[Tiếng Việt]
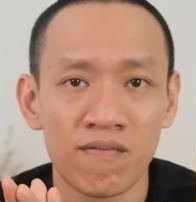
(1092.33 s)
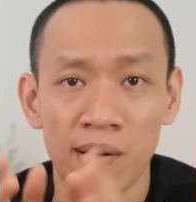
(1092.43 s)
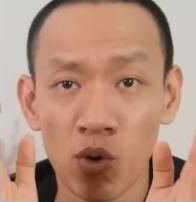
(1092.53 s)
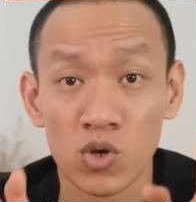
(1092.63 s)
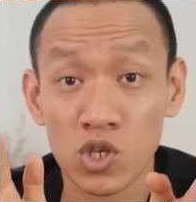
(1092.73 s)

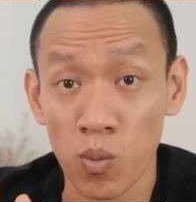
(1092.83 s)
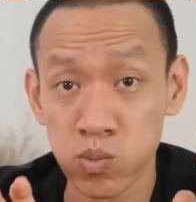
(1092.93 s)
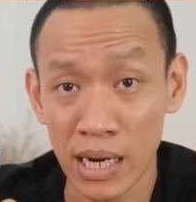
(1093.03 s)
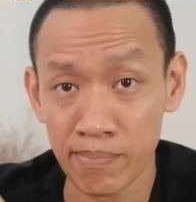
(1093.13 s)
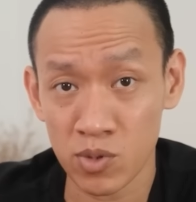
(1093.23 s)
Và một
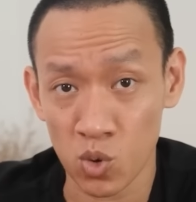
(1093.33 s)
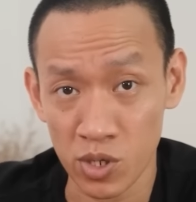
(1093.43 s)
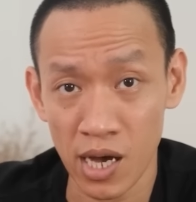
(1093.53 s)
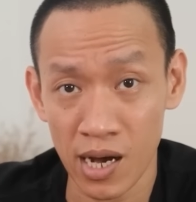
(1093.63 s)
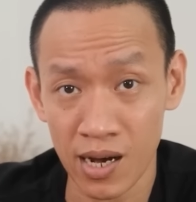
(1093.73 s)
chục năm
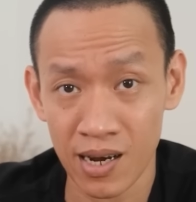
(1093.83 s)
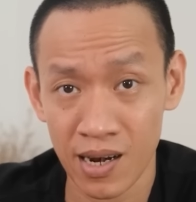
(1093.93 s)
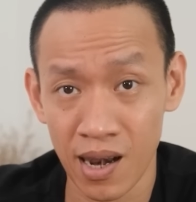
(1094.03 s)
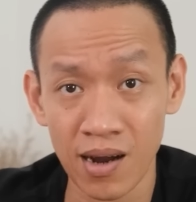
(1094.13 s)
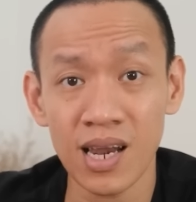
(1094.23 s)
tuổi thơ
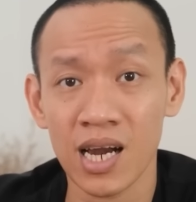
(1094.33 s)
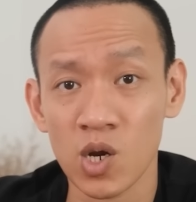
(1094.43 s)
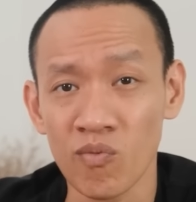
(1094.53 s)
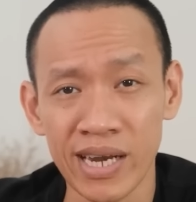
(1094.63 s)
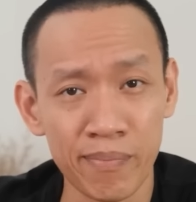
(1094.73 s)
lớn
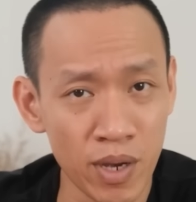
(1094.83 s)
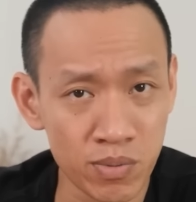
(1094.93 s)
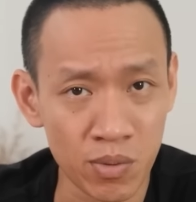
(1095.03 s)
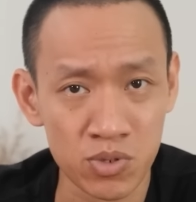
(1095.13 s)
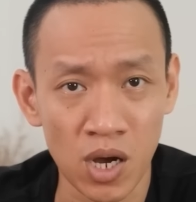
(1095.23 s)
lên cùng với đám
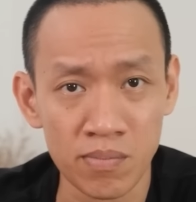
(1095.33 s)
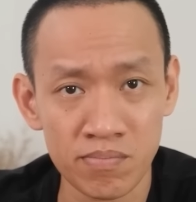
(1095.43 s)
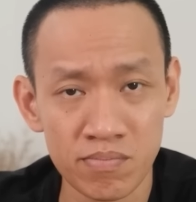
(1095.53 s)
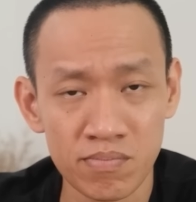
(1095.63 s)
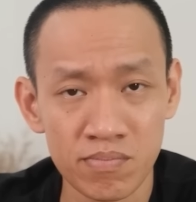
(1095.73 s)
nhóc trong xóm,